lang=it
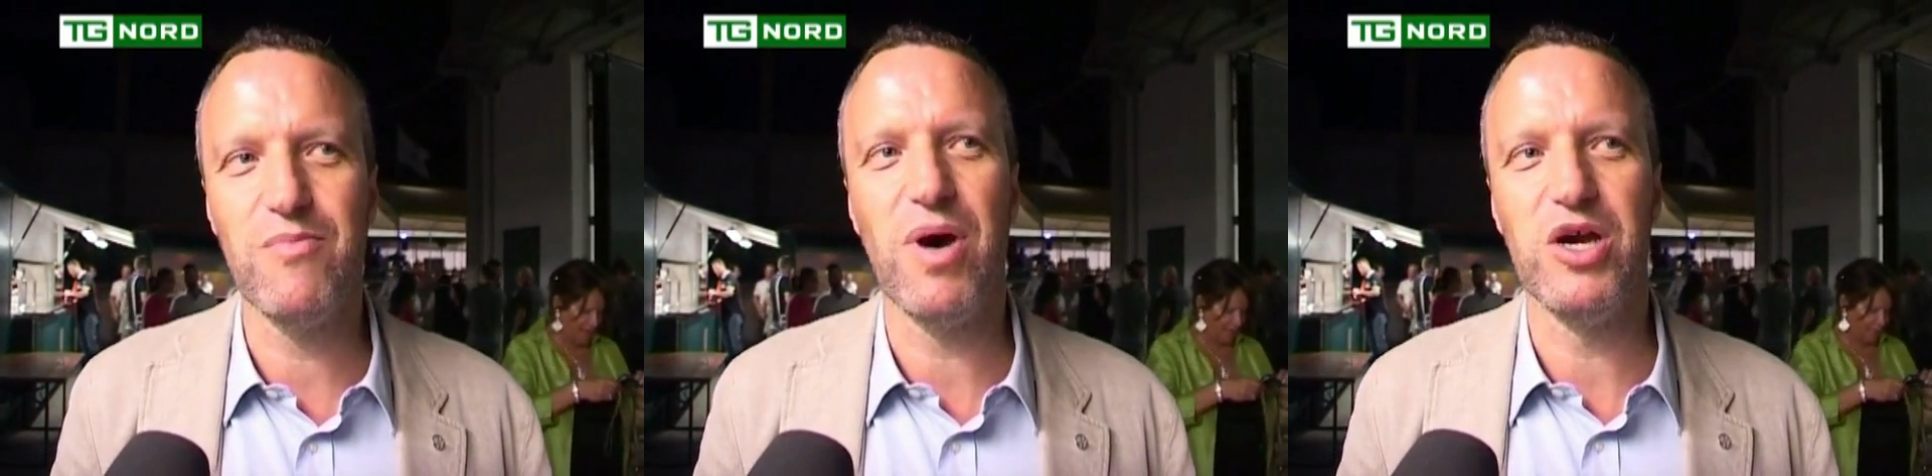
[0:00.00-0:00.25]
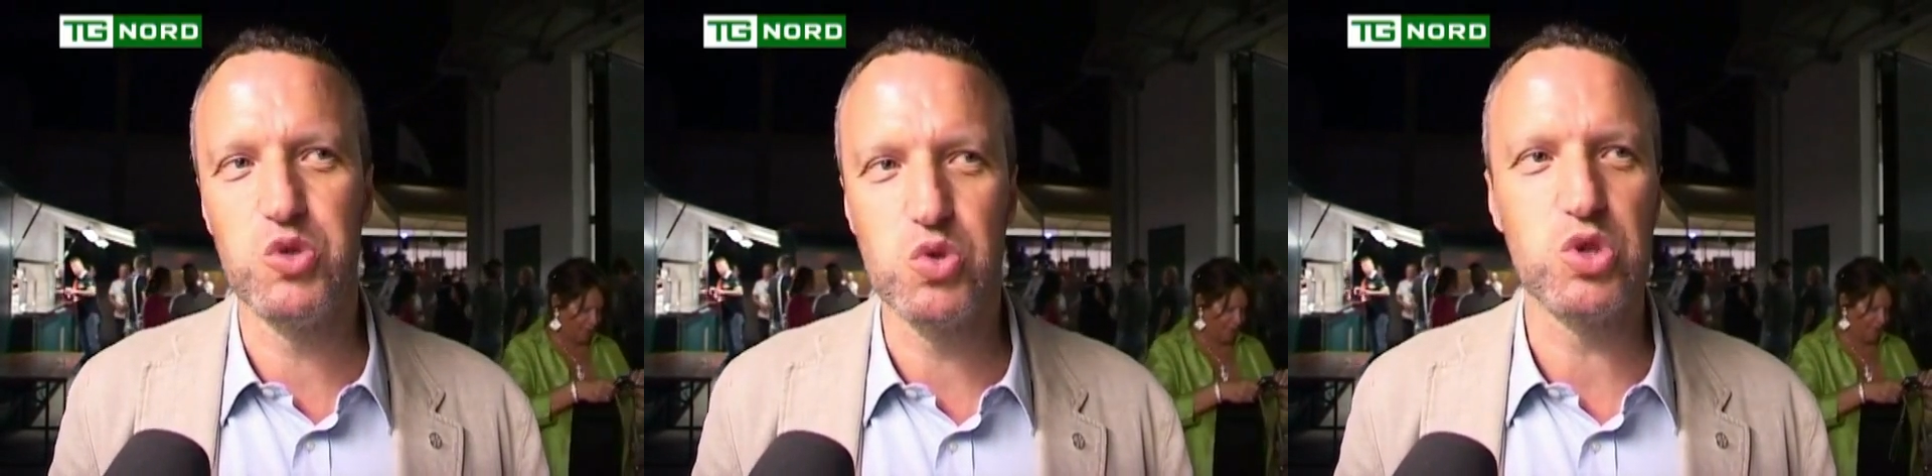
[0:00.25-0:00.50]

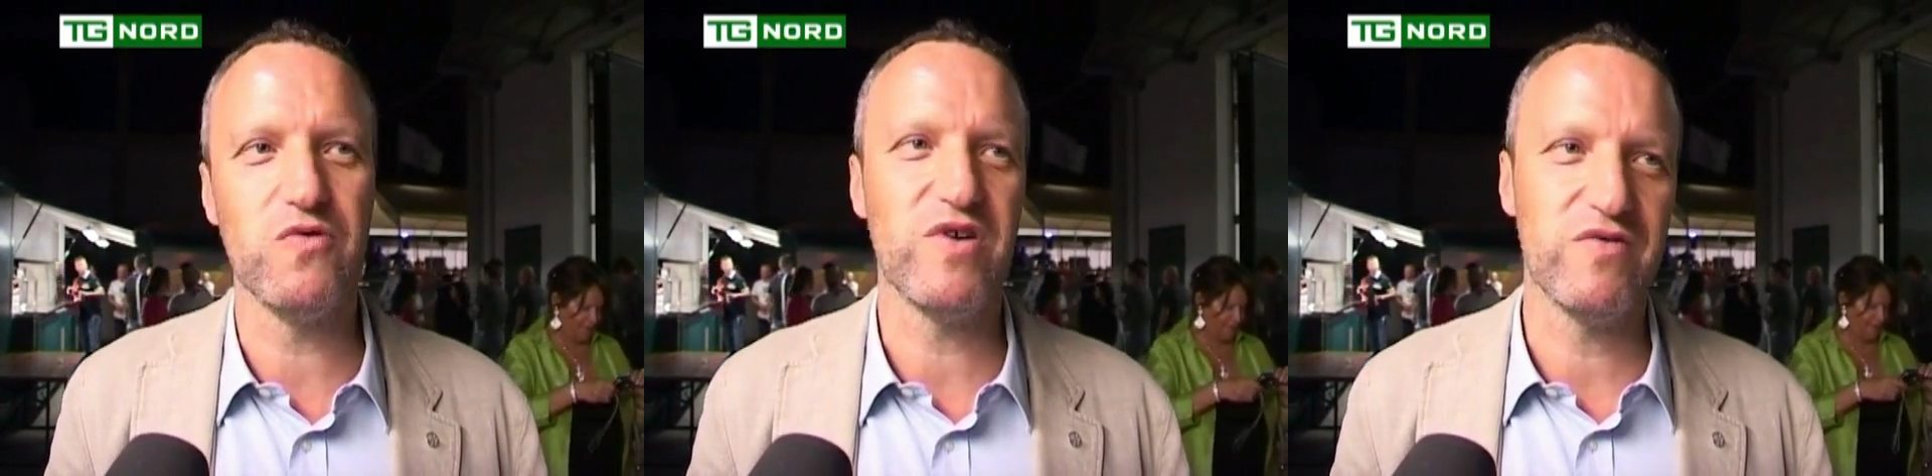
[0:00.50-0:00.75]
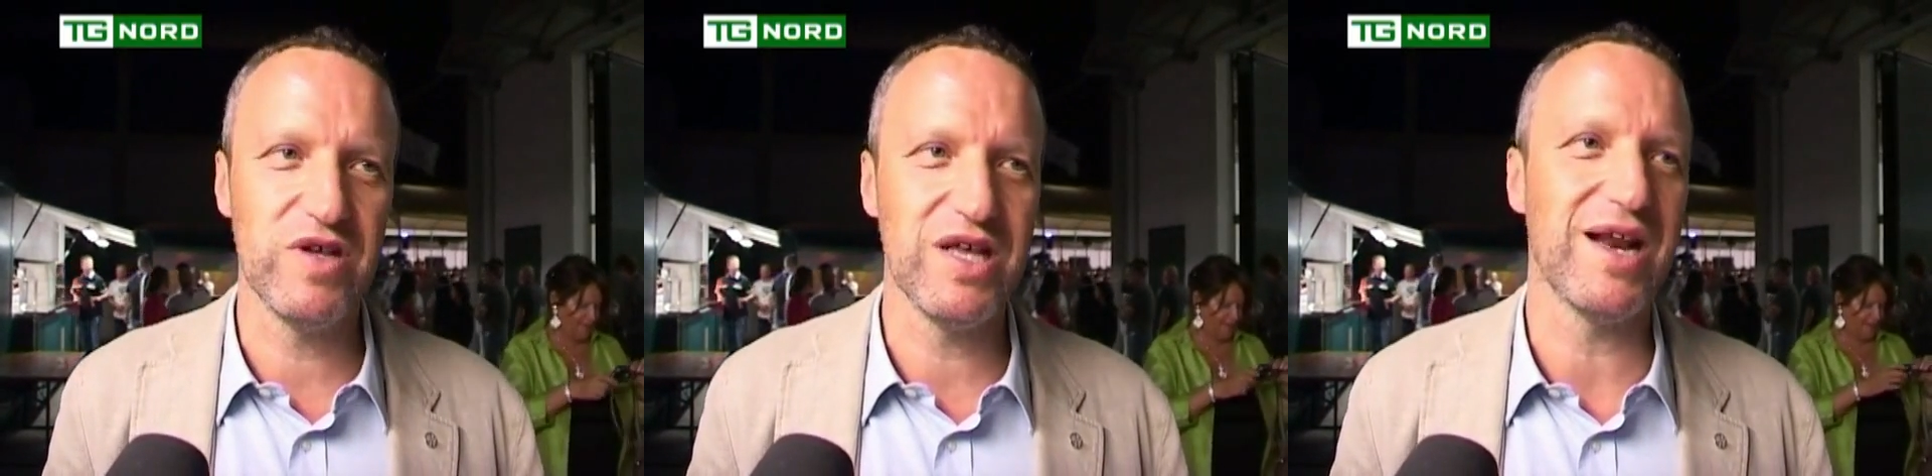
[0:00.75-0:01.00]
ma è giusto
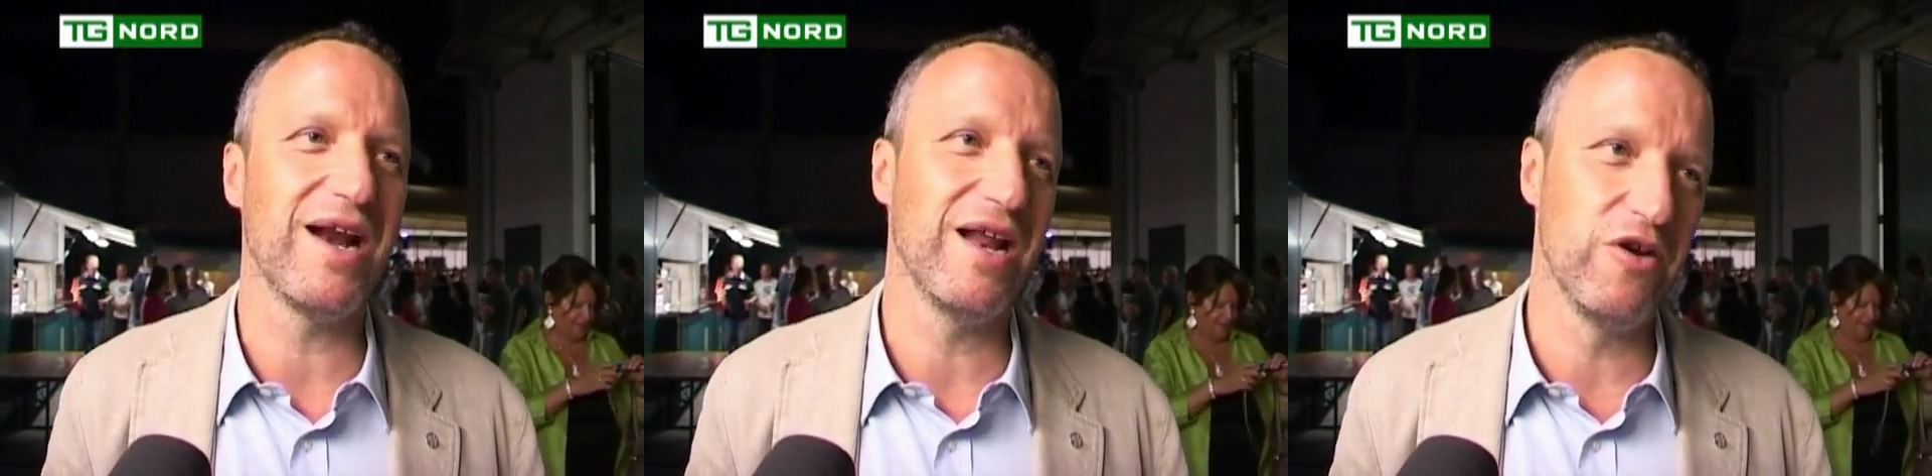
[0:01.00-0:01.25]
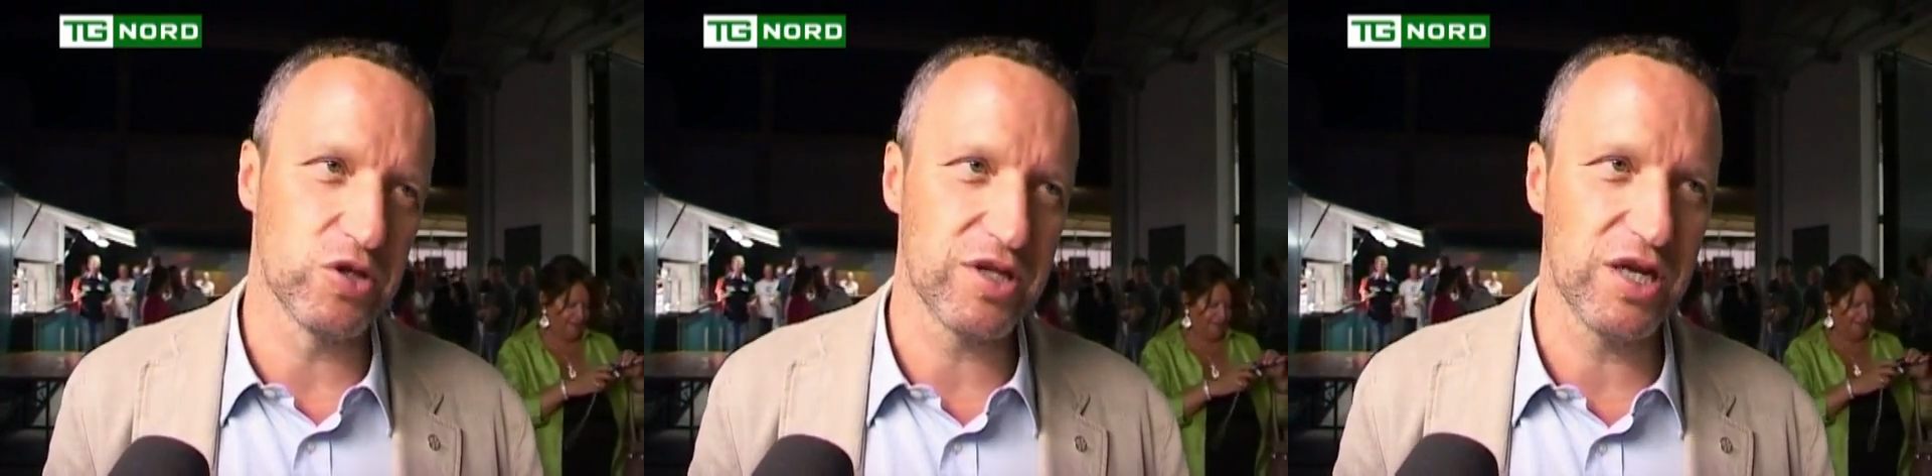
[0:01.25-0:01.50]
far vedere alla
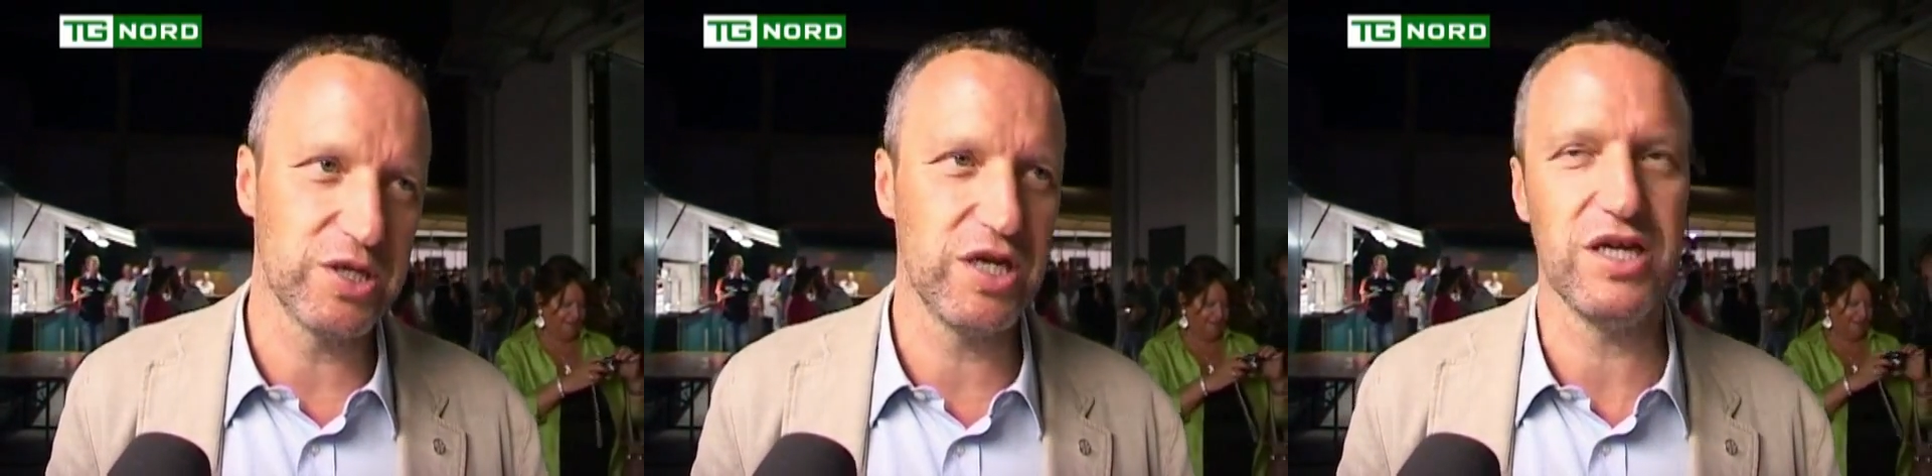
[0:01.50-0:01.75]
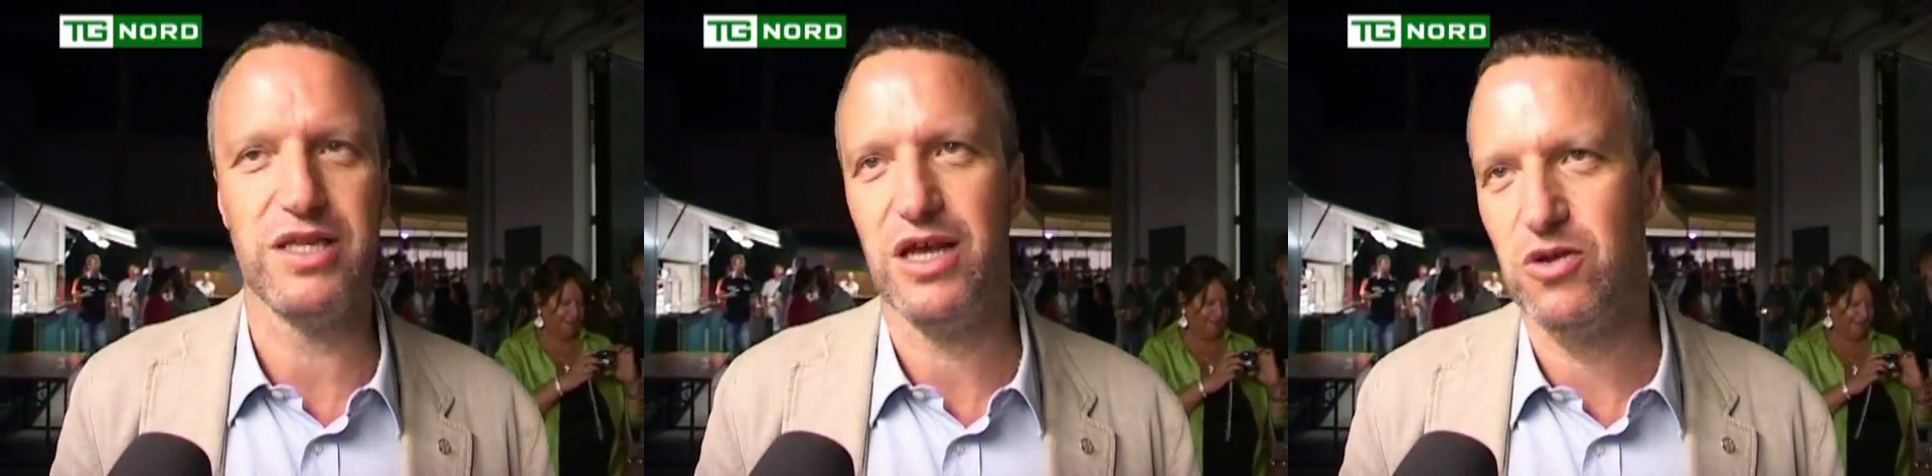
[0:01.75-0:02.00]
nostra gente,